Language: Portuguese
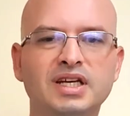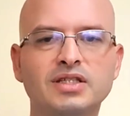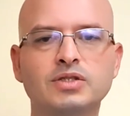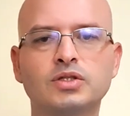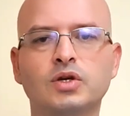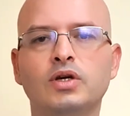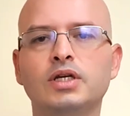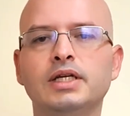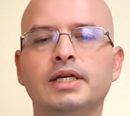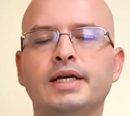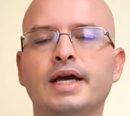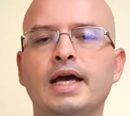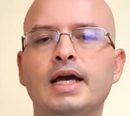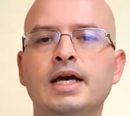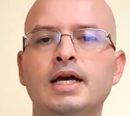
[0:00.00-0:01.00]
é só
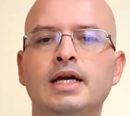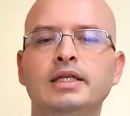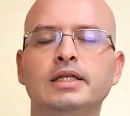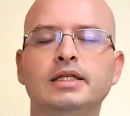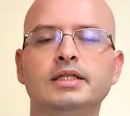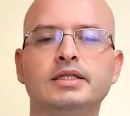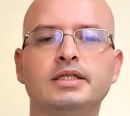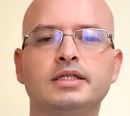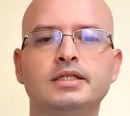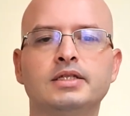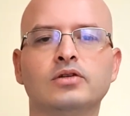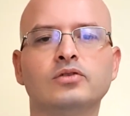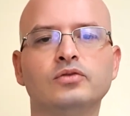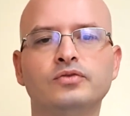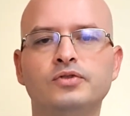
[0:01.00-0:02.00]
clicar na
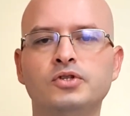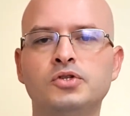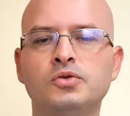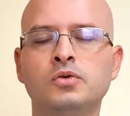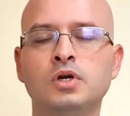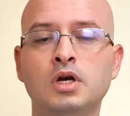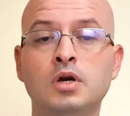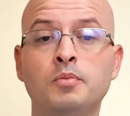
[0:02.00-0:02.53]
descrição do vídeo